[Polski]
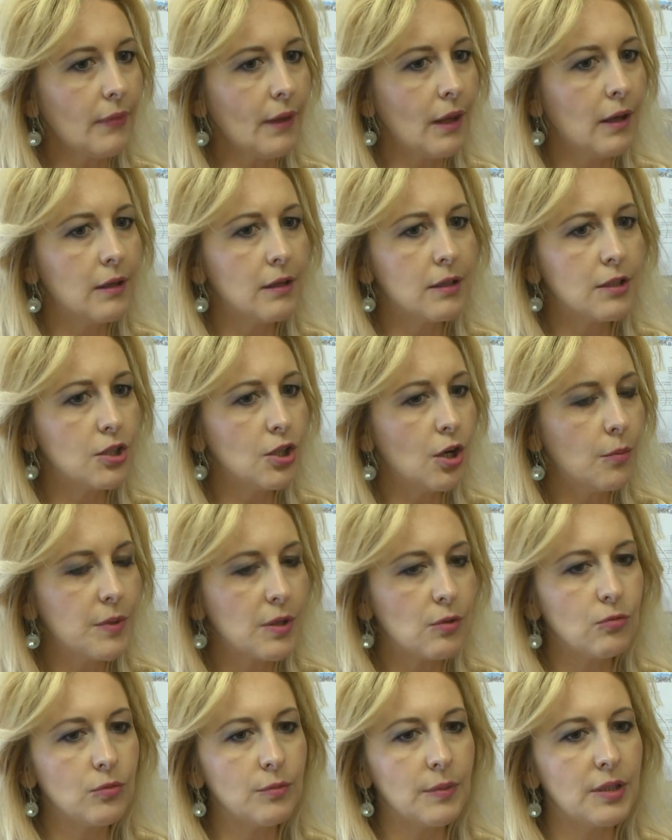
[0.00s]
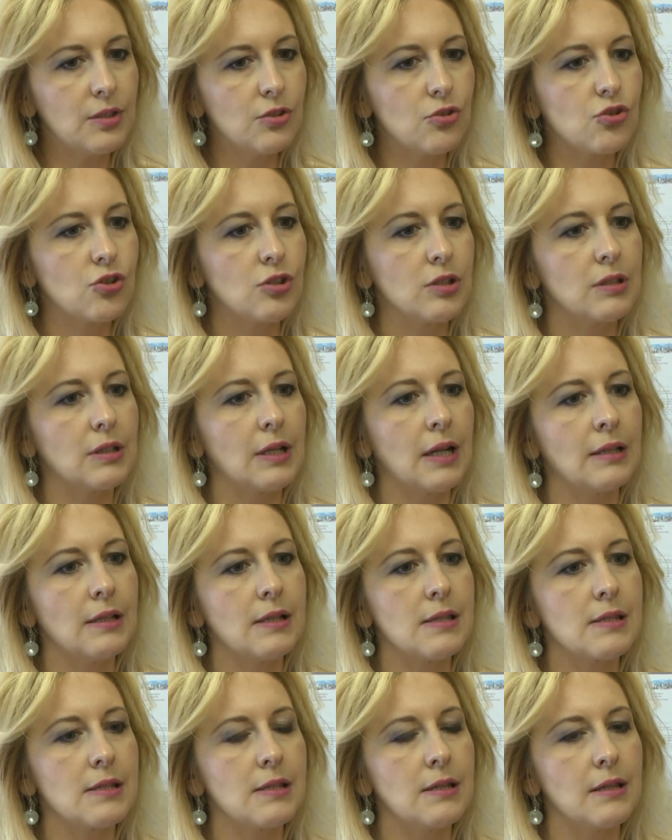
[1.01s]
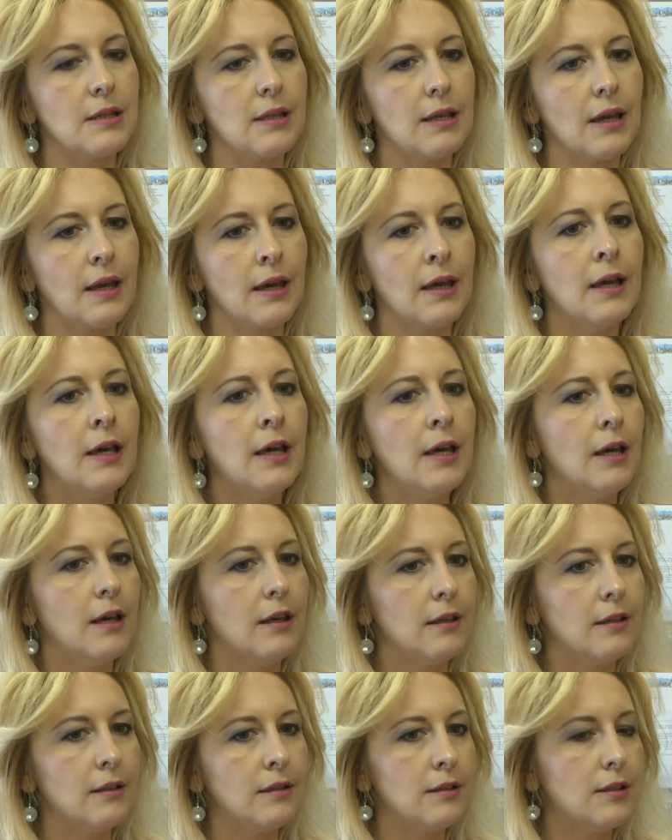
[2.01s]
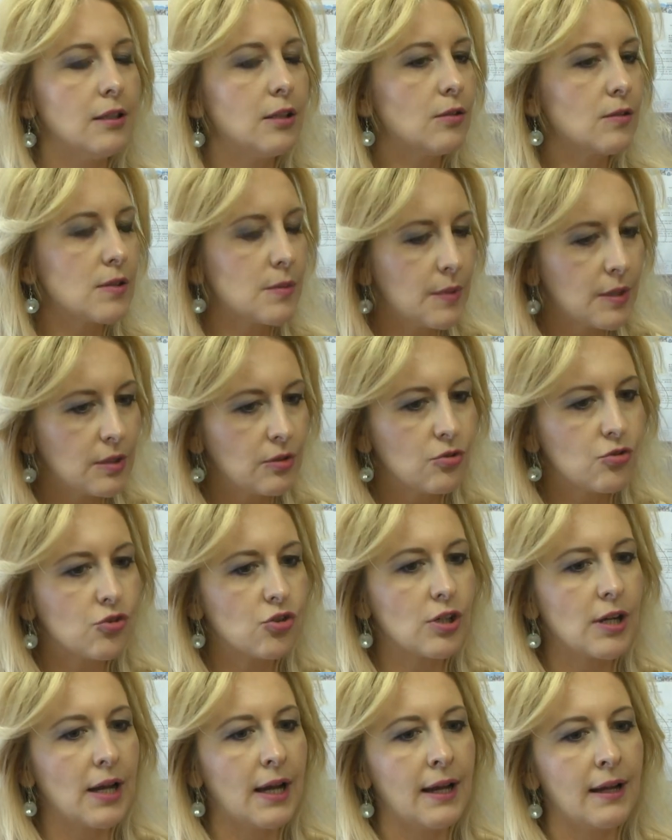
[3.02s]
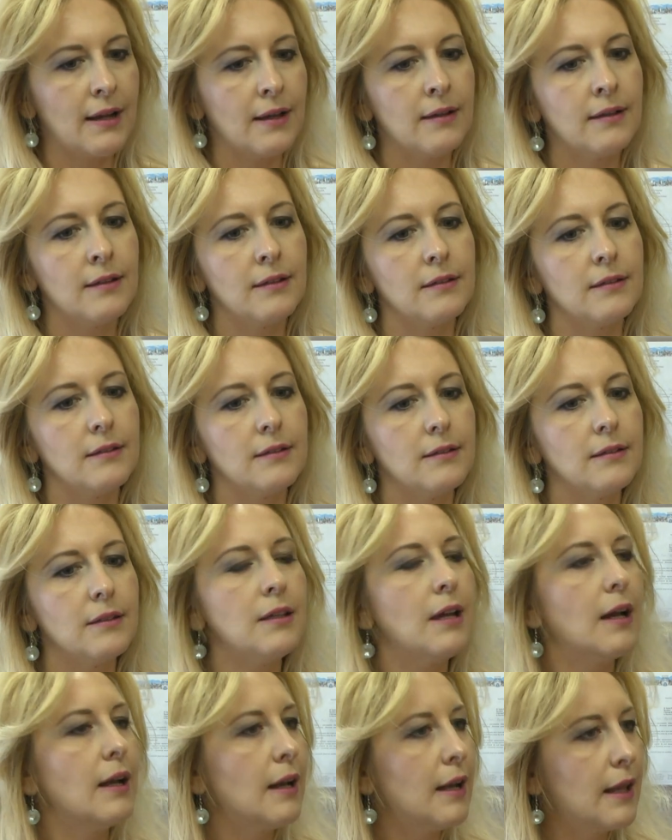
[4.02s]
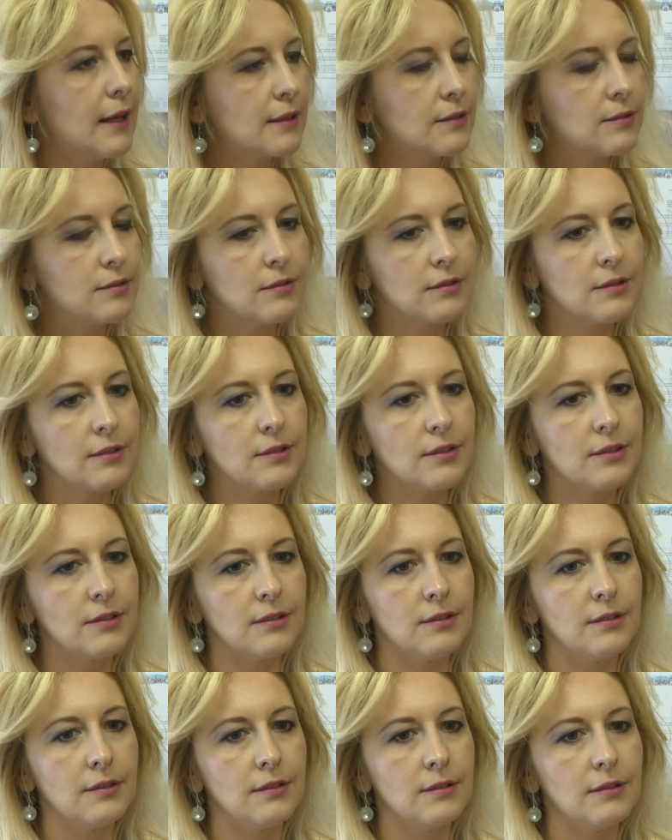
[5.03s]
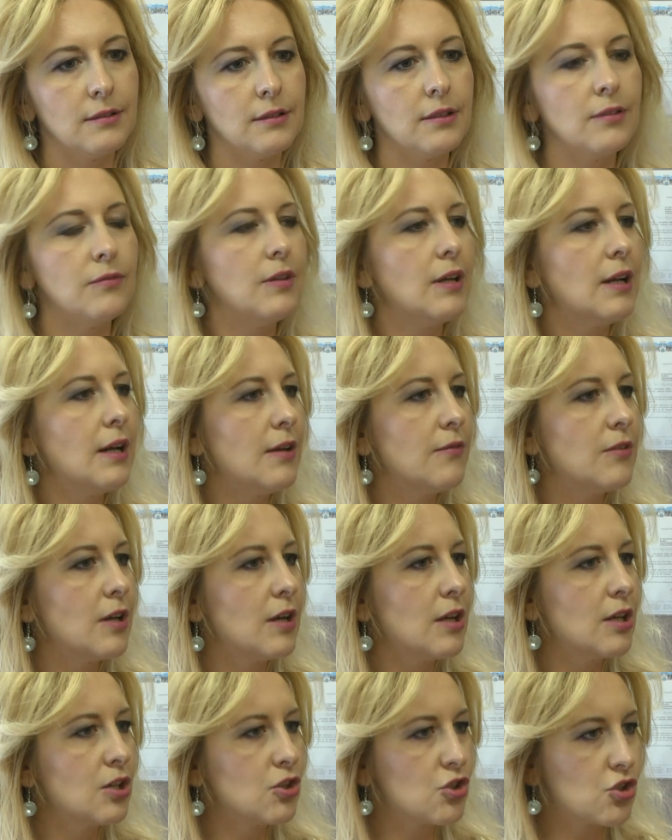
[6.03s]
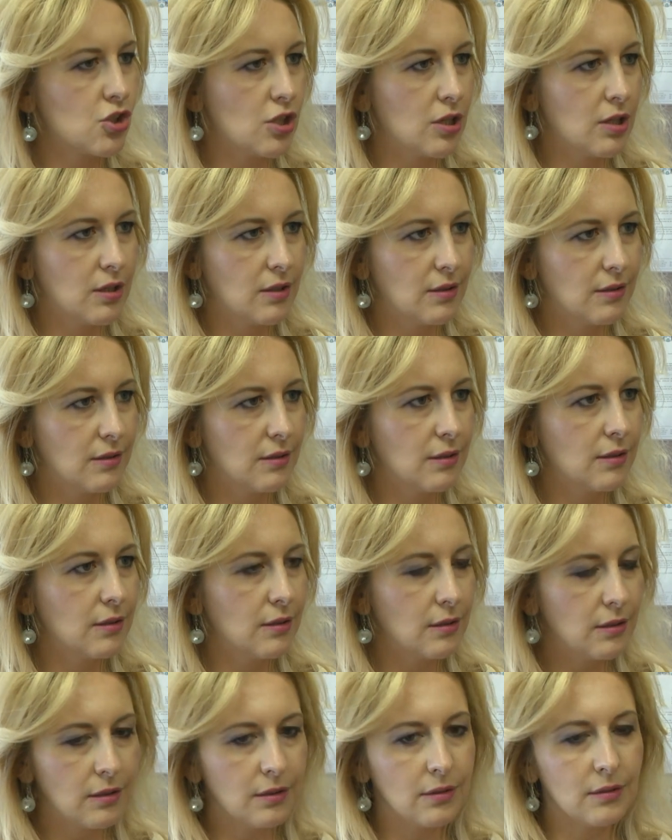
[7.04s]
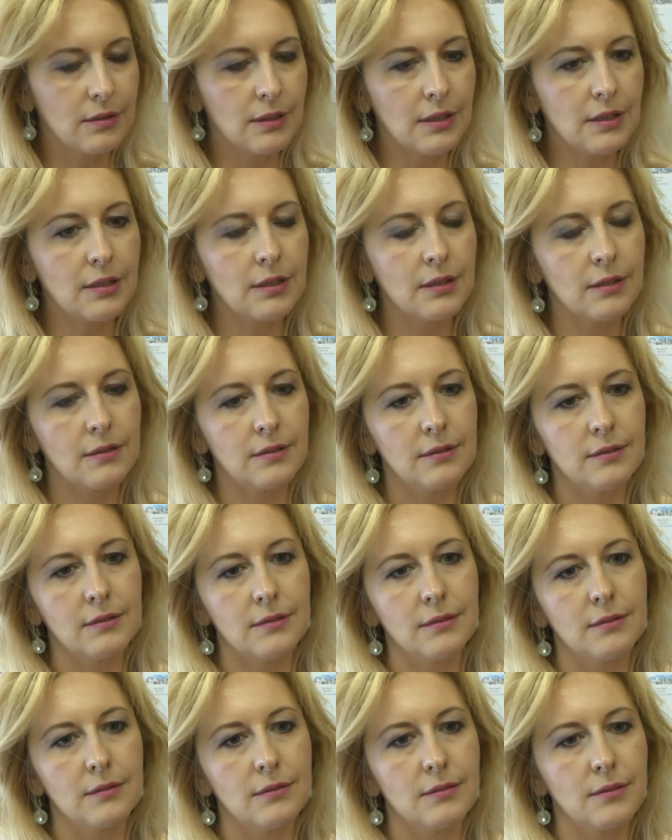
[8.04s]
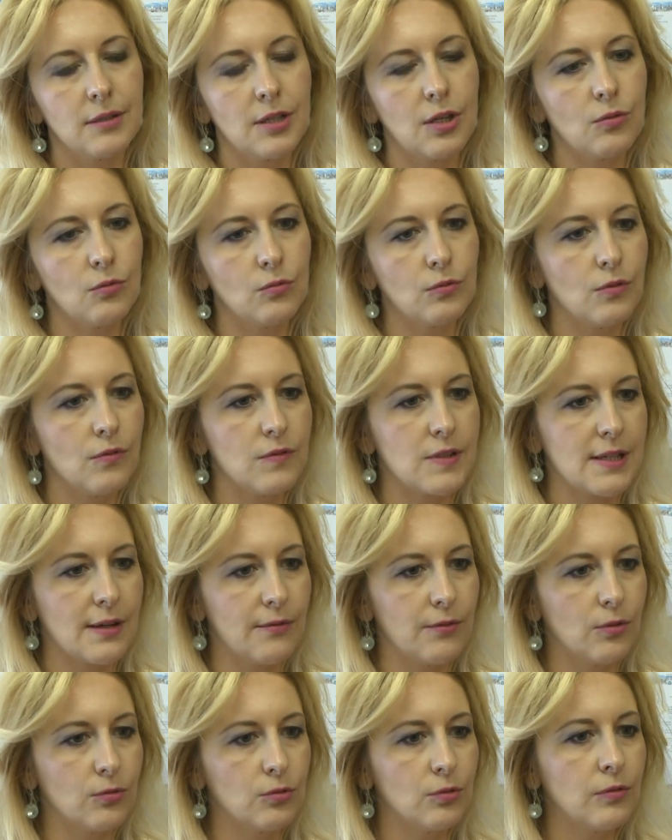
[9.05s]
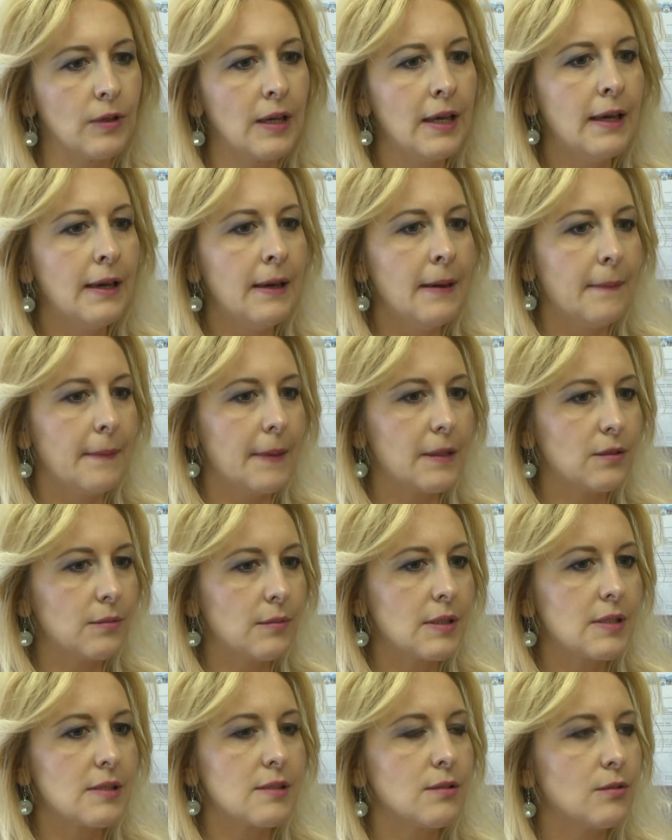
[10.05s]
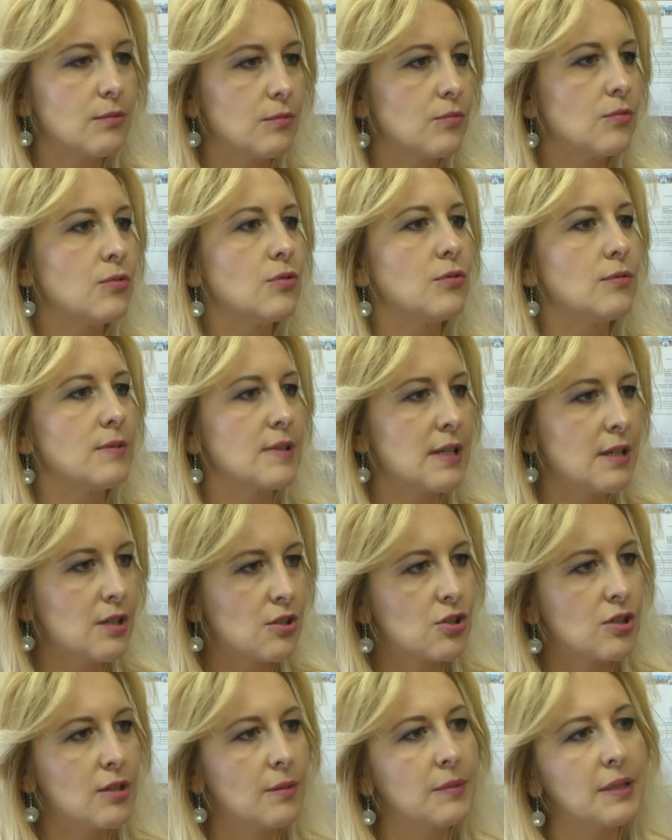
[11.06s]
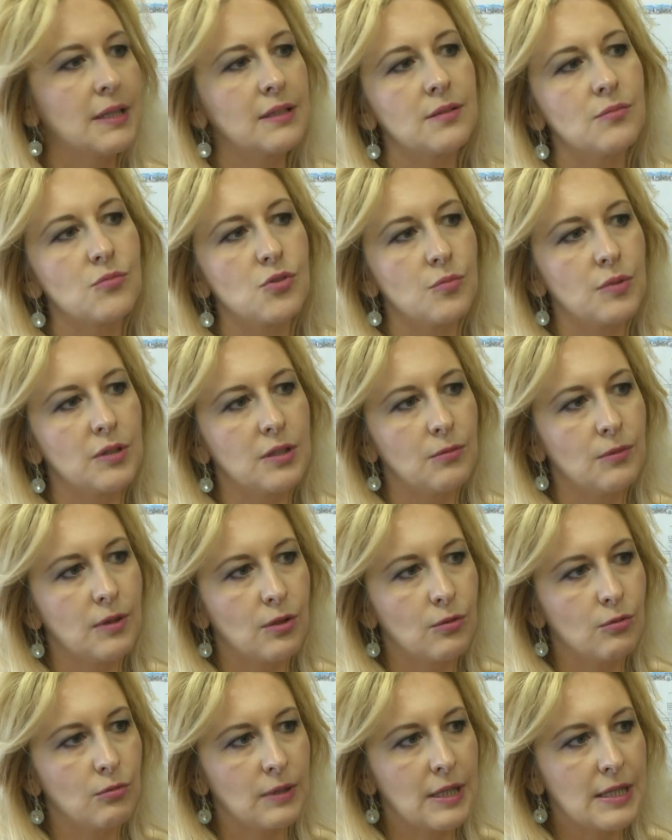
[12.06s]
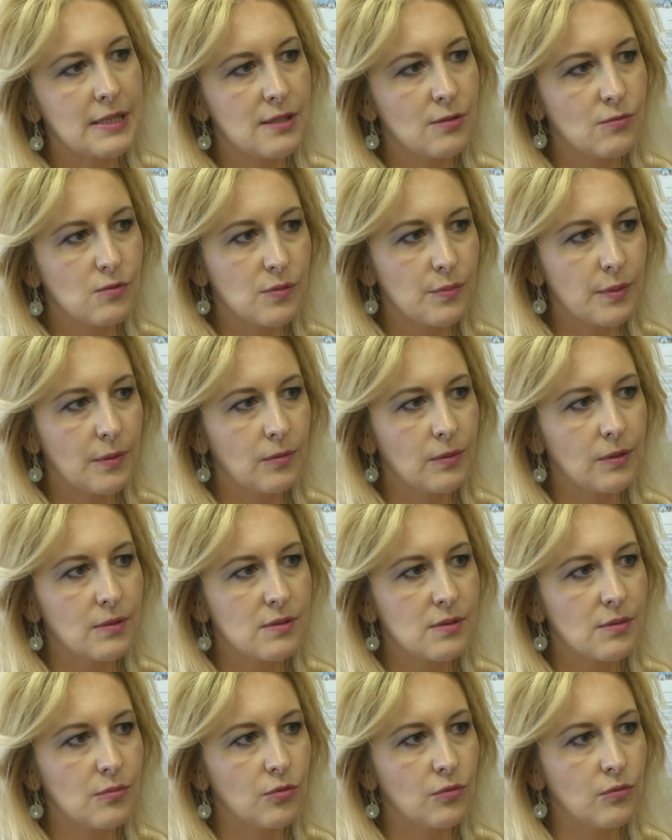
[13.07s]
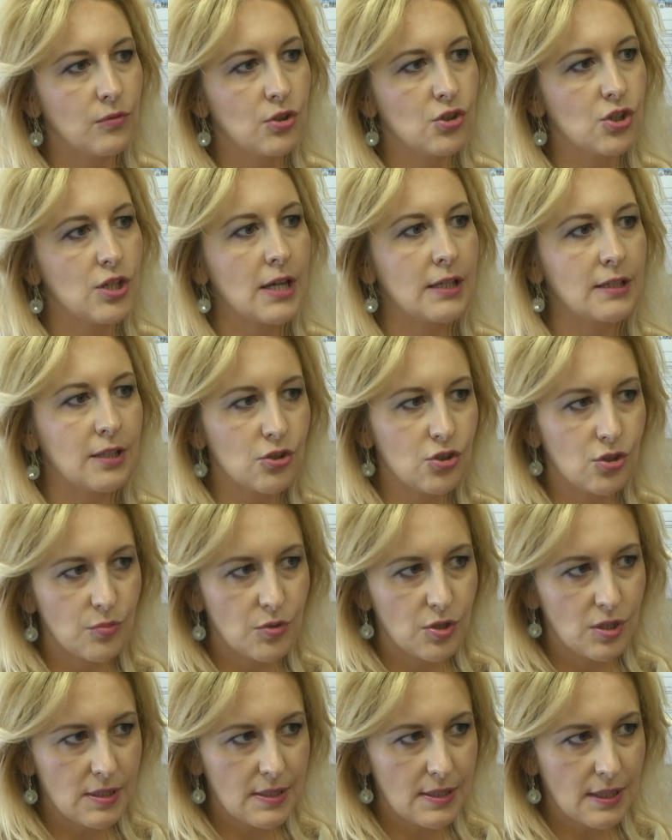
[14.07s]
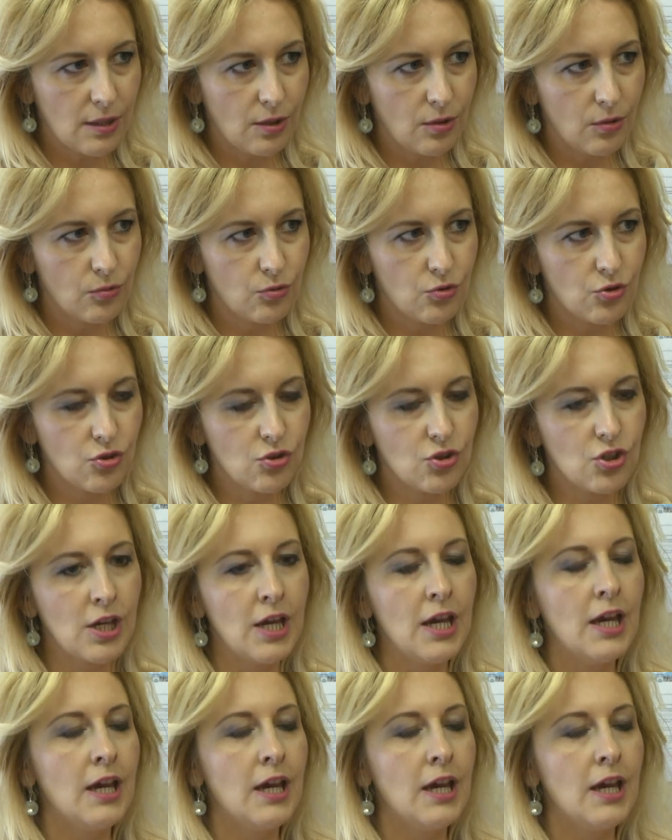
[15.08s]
E, i opiekun medyczny tradycyjnie, e, i kosmetyczka, e, i elektryk, i wiele, wiele jeszcze innych kierunków zawodów. Natomiast no, zależy nam na tym, żeby tę rekrutację uzupełniającą również jak najszybciej zakończyć.